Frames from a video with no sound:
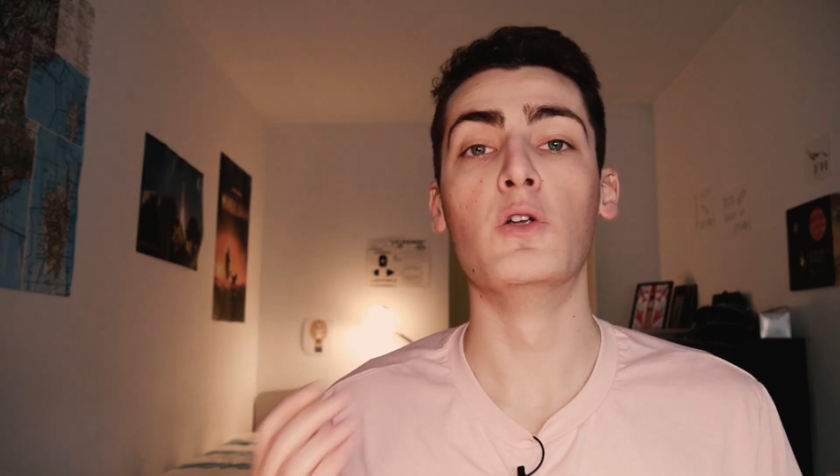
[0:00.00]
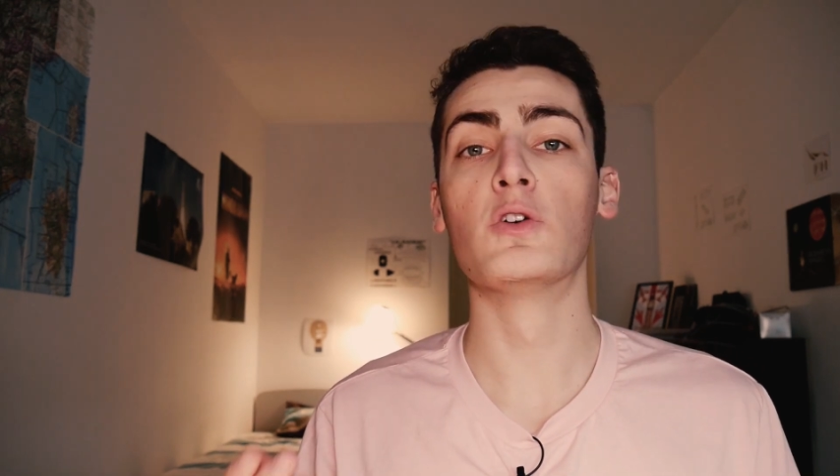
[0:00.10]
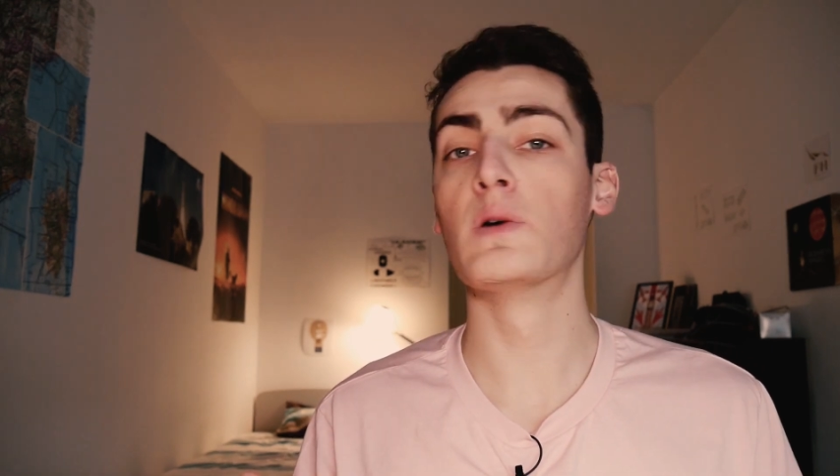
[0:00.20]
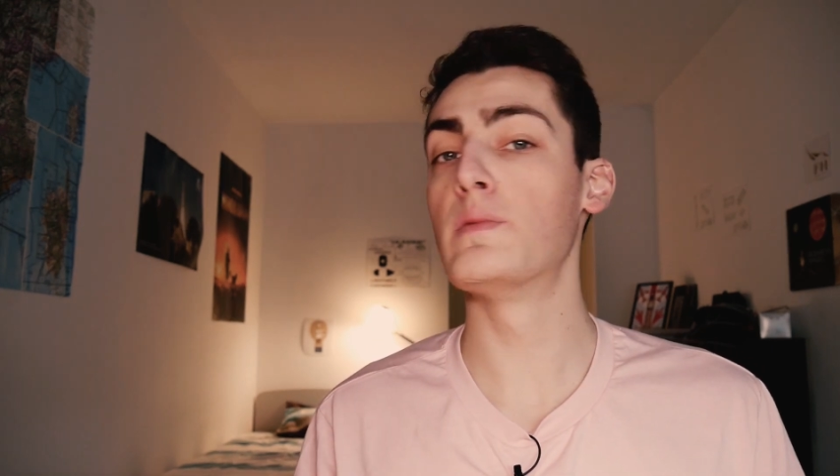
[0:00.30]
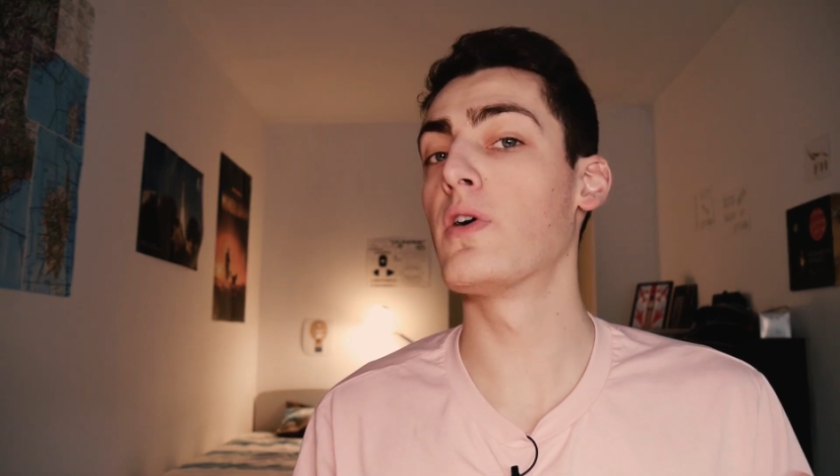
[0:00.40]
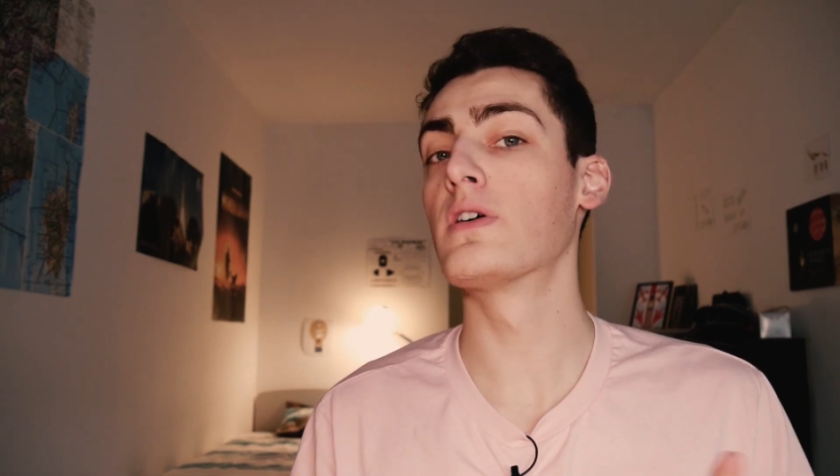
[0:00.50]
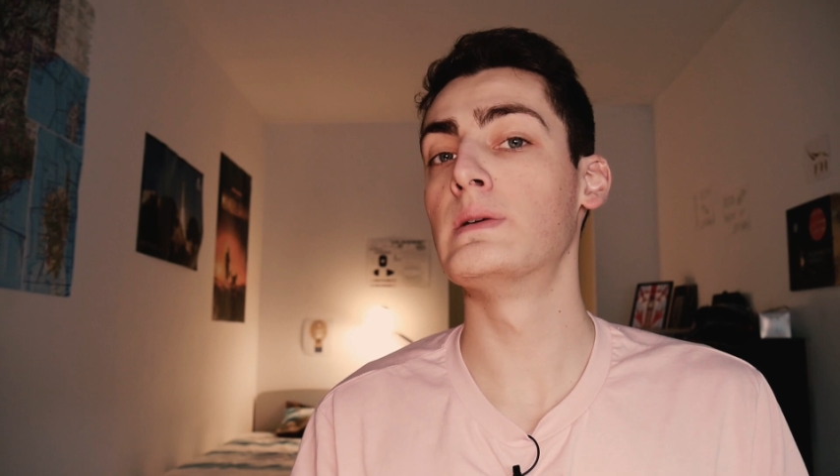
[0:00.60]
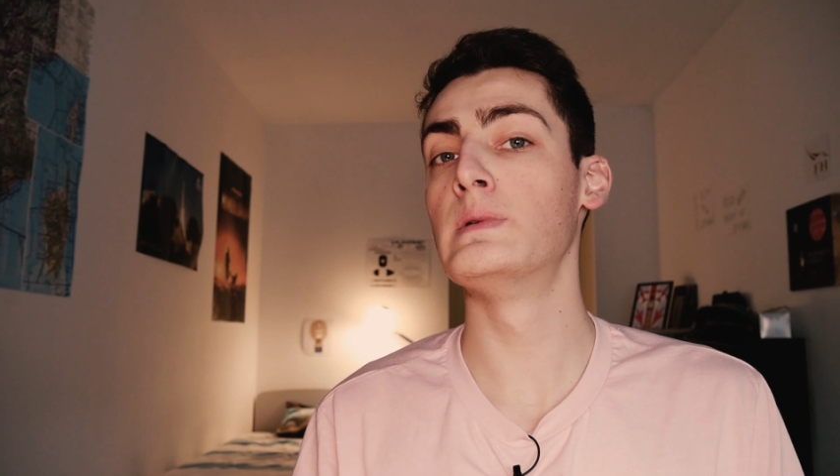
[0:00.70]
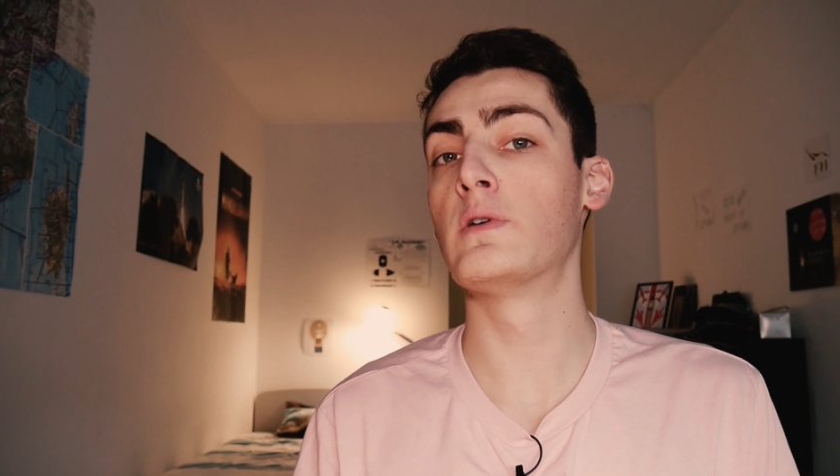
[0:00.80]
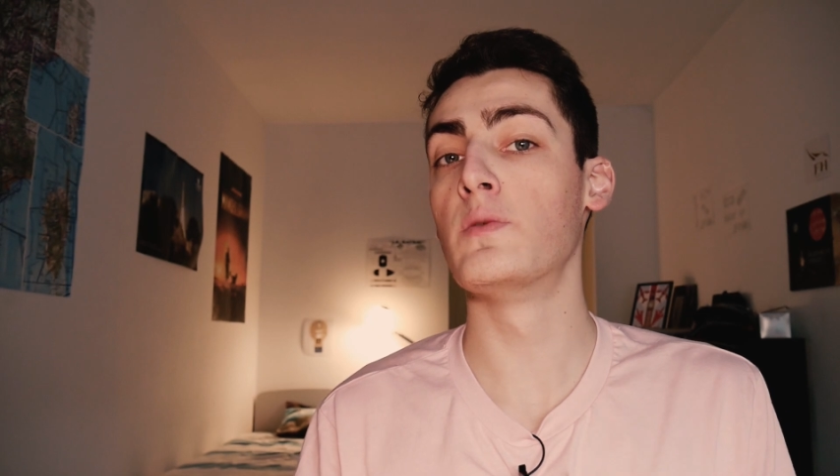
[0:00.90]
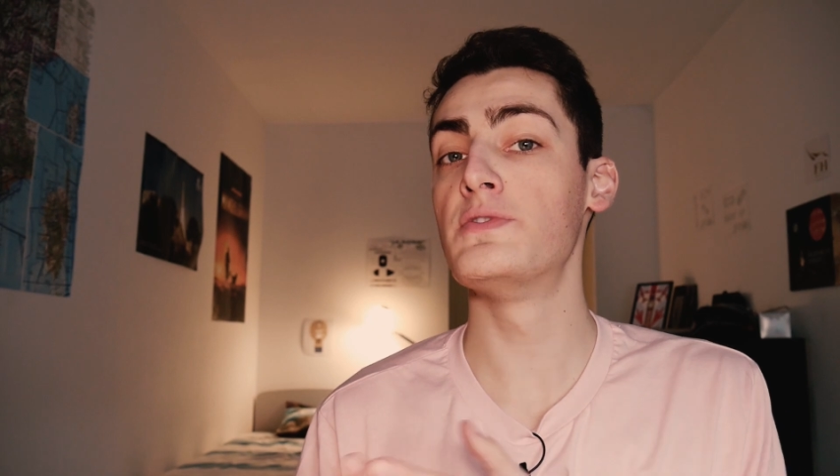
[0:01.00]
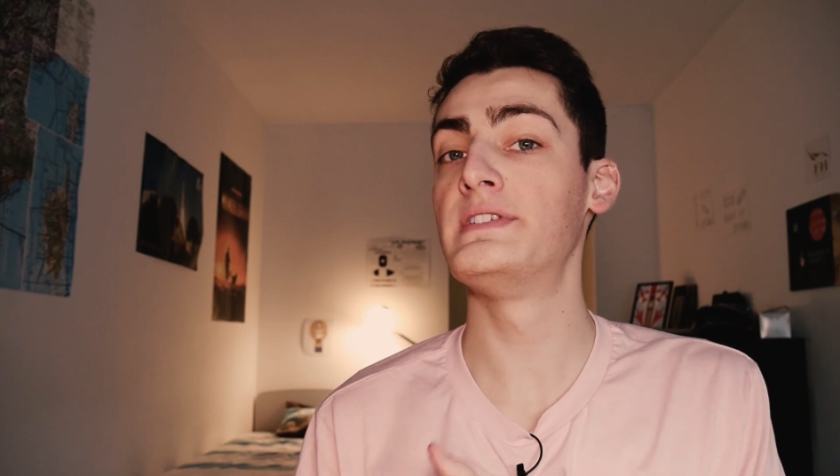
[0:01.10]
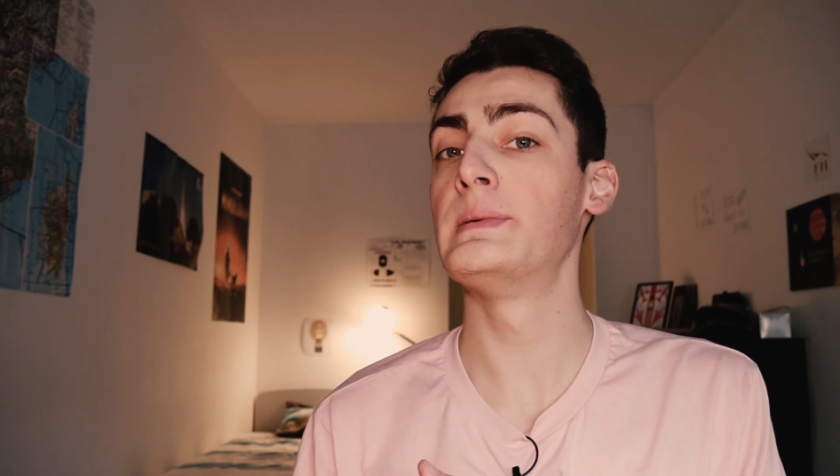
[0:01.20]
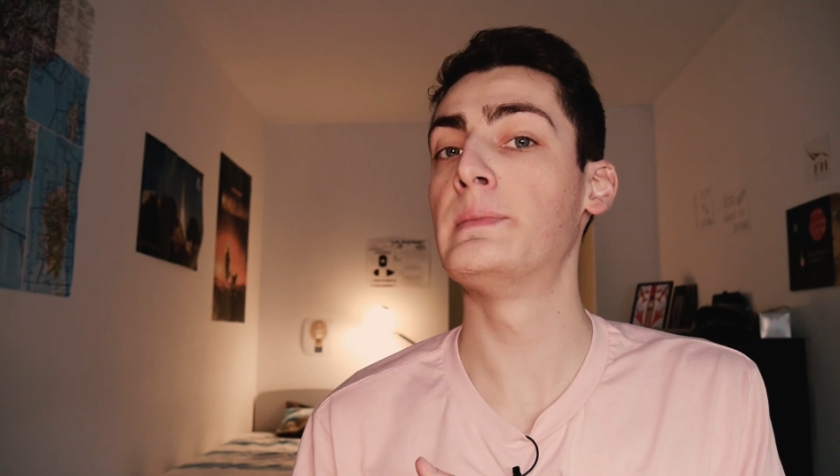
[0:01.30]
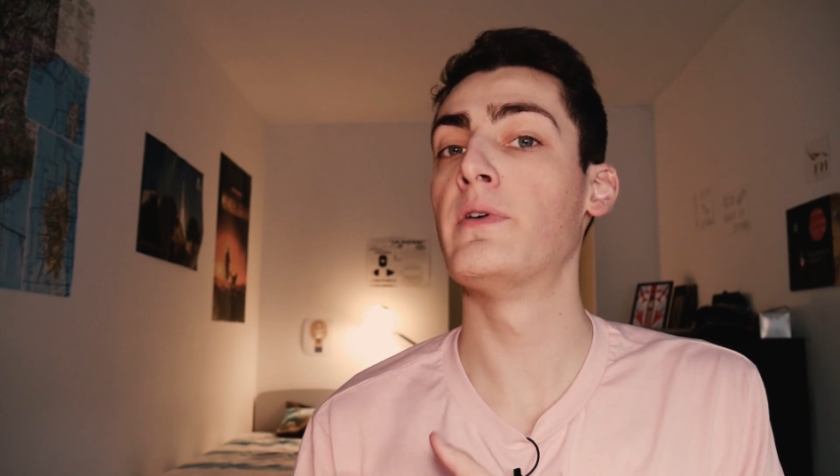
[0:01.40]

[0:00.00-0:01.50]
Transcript: Le comburant comme le combustible